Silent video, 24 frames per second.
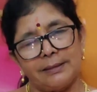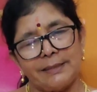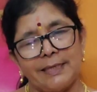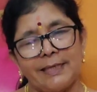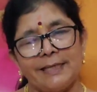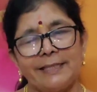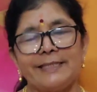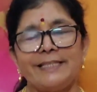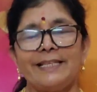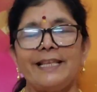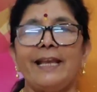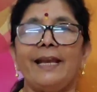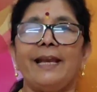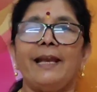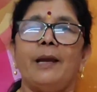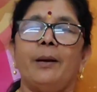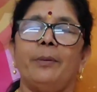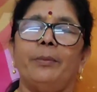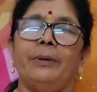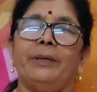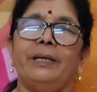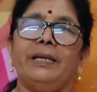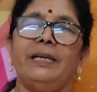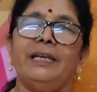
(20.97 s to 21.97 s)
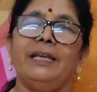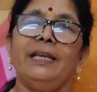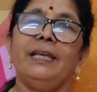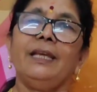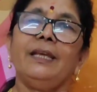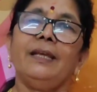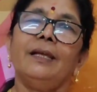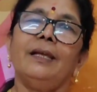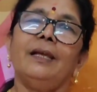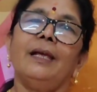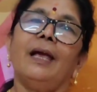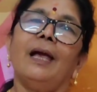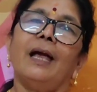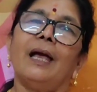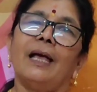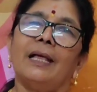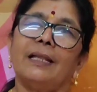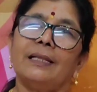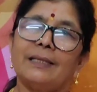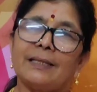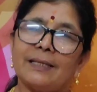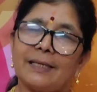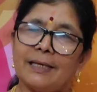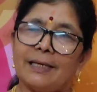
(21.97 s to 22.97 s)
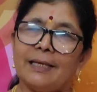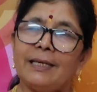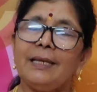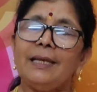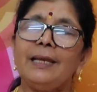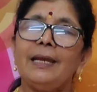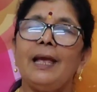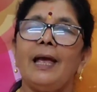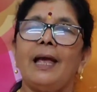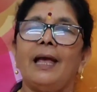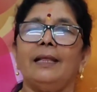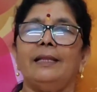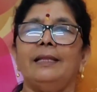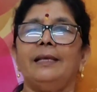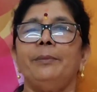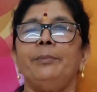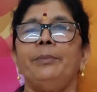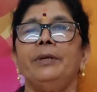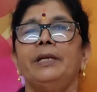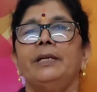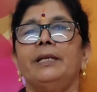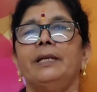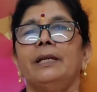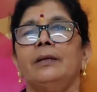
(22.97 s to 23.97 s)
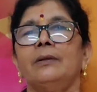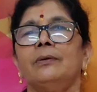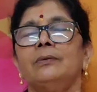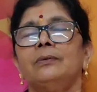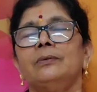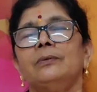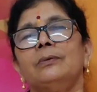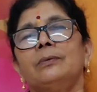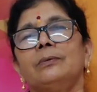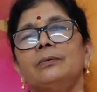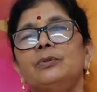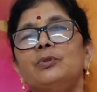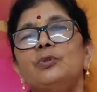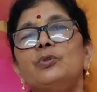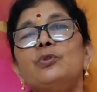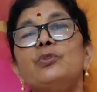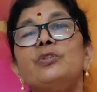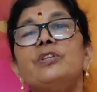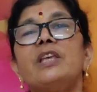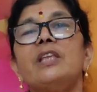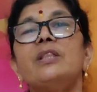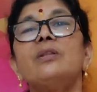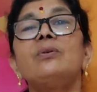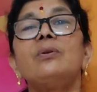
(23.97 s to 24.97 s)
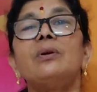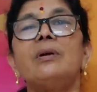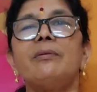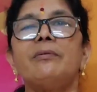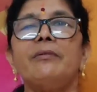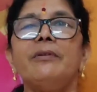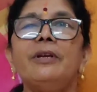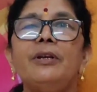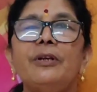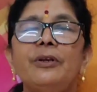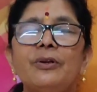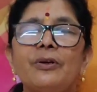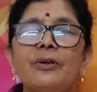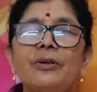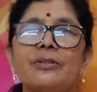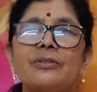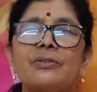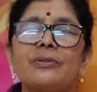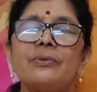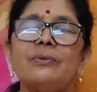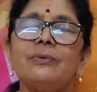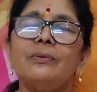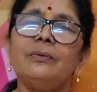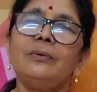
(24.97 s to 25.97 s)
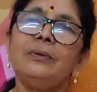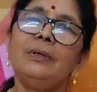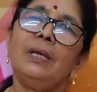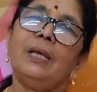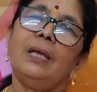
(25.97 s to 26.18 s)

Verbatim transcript: జెంట్సే కాబట్టి అందుకని అదే పెట్టాను చూసేది కూడా వీడియోస్